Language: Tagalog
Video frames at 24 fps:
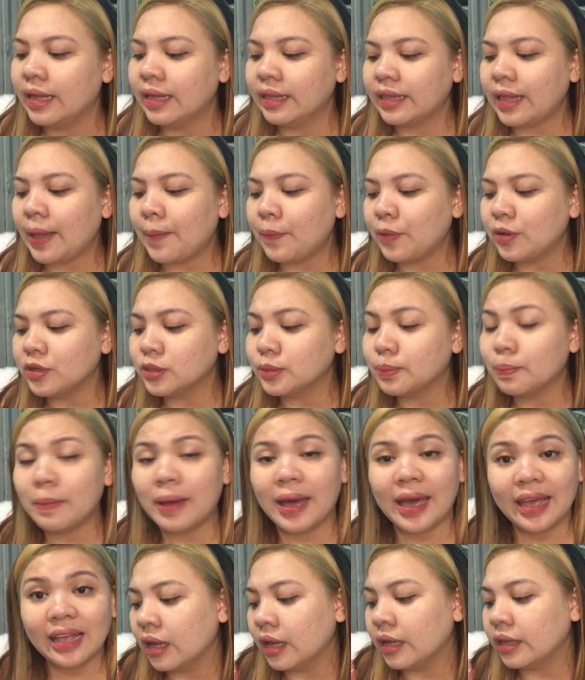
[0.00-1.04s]
Tapos,
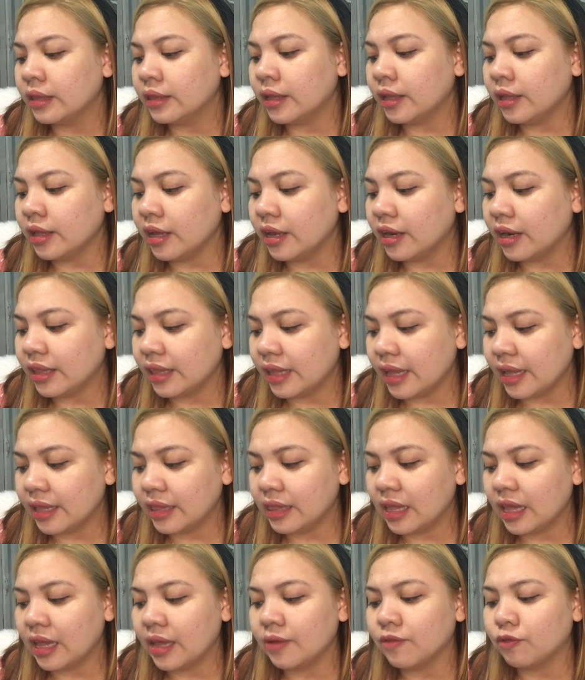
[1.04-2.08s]
mild,
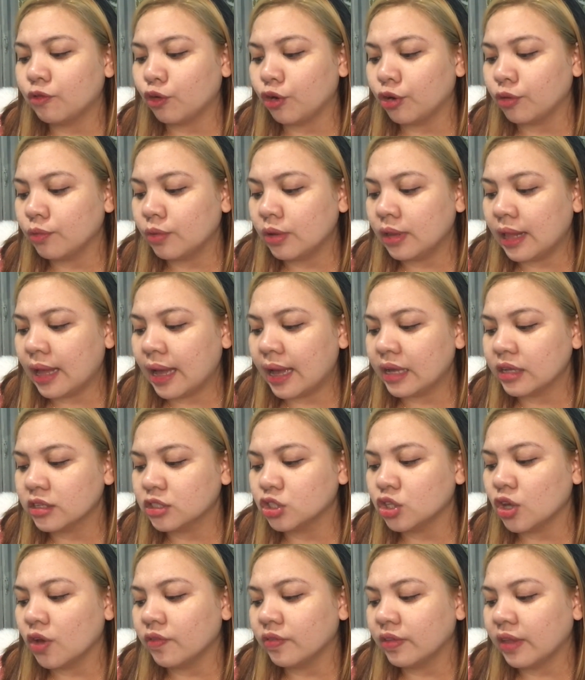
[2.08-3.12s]
non-irritating formula,
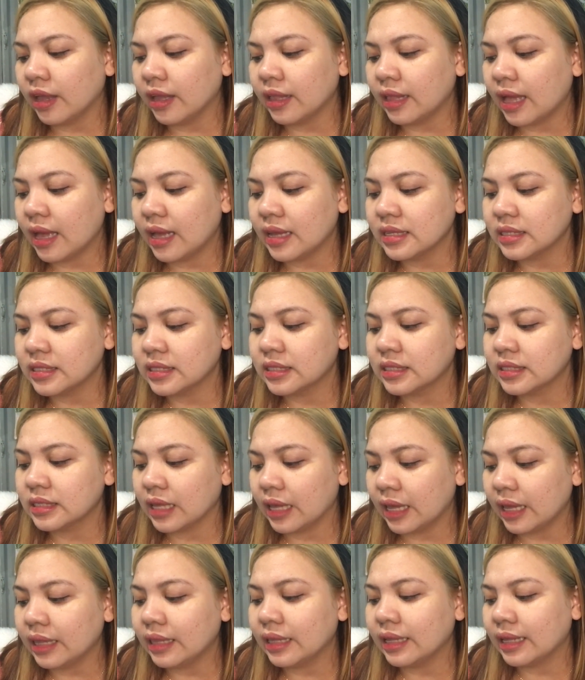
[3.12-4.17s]
softened as
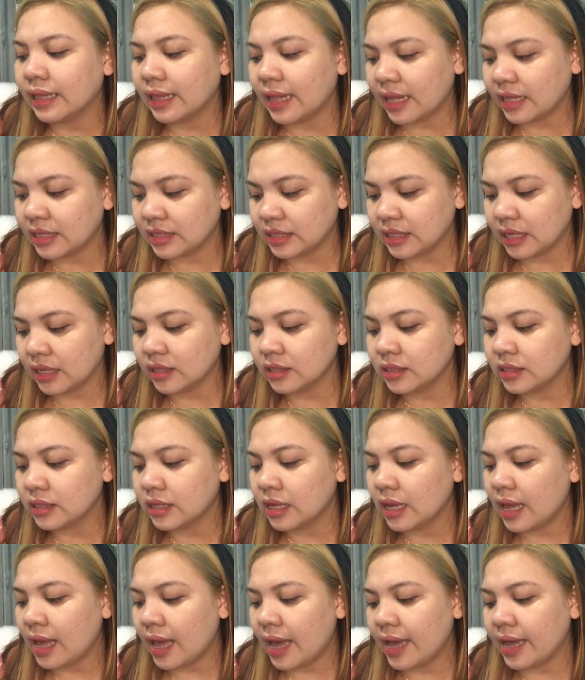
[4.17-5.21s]
it cleanses.
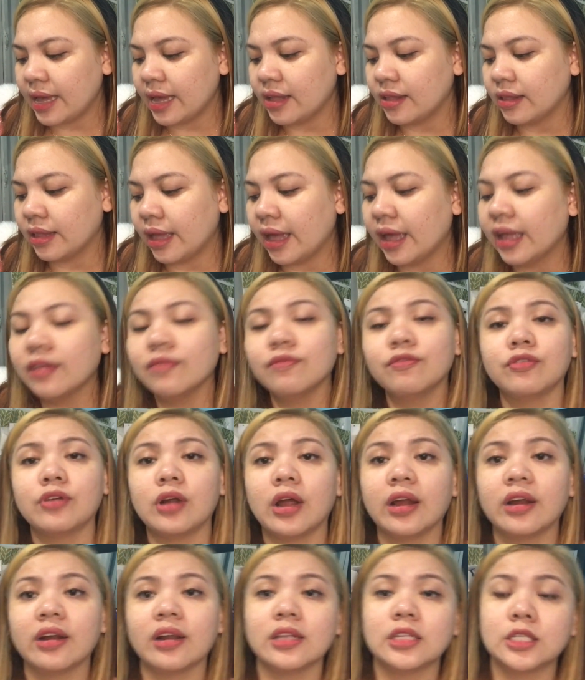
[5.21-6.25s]
Ayan, and
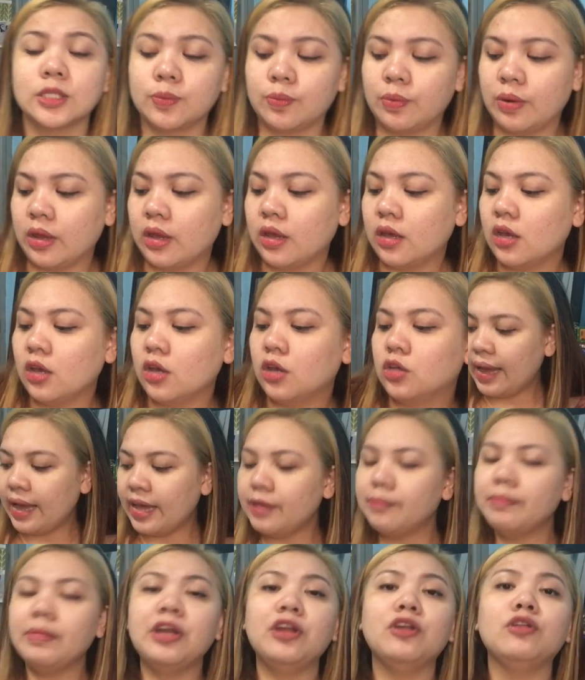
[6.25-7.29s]
fragrance free ay
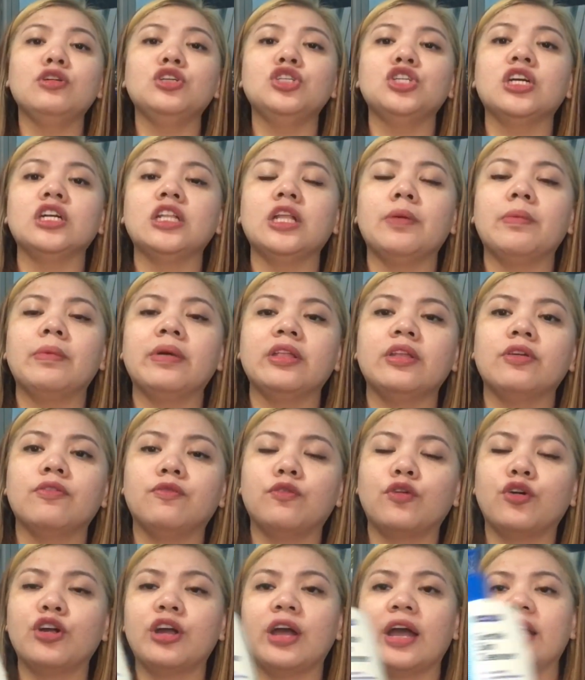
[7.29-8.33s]
meron siyang laman na
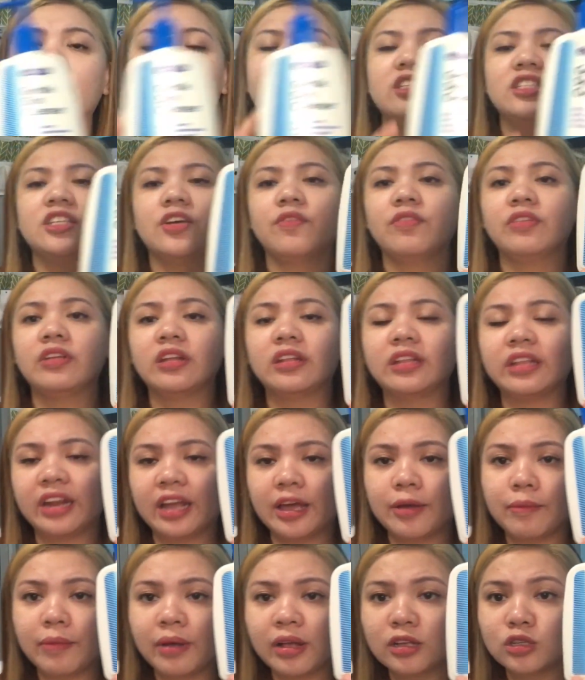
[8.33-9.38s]

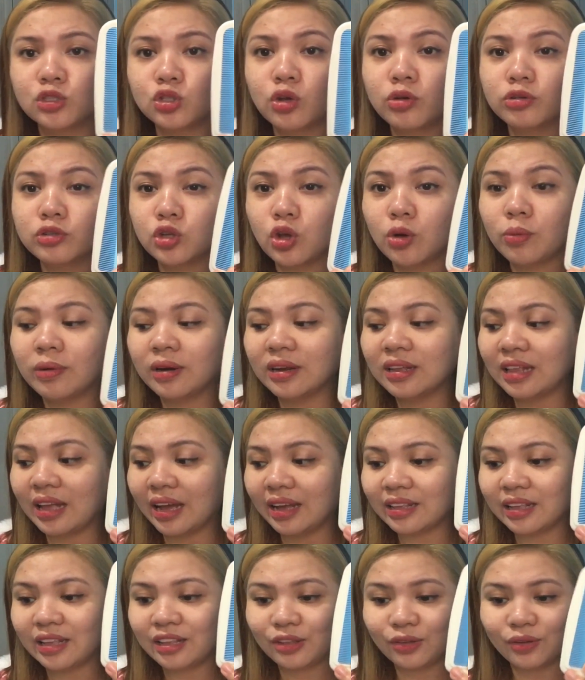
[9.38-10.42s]
473 ml. So, sobrang laki
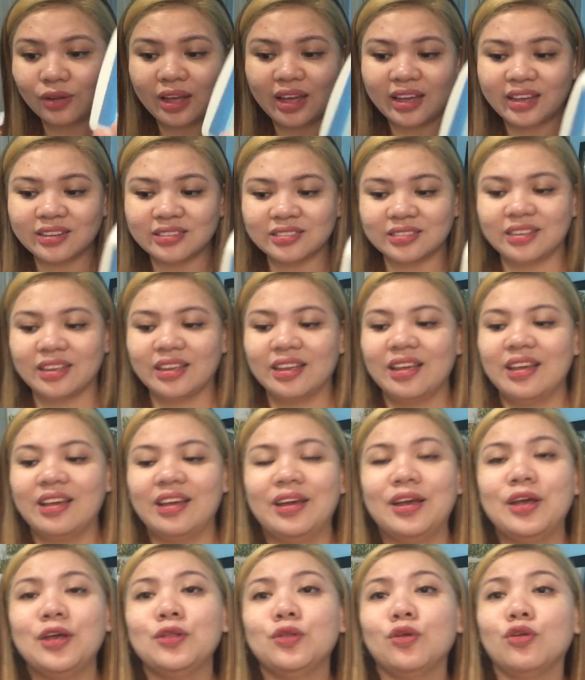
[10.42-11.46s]
na to guys.
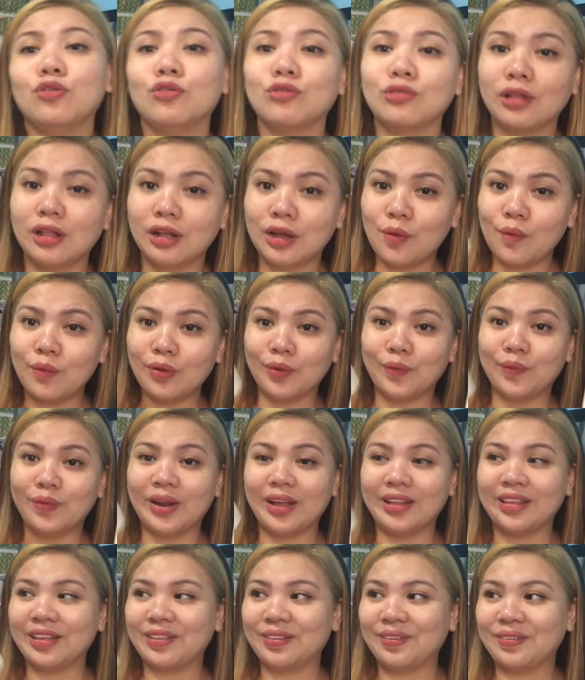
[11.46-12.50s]
Ayun, ito talaga walang-wala na to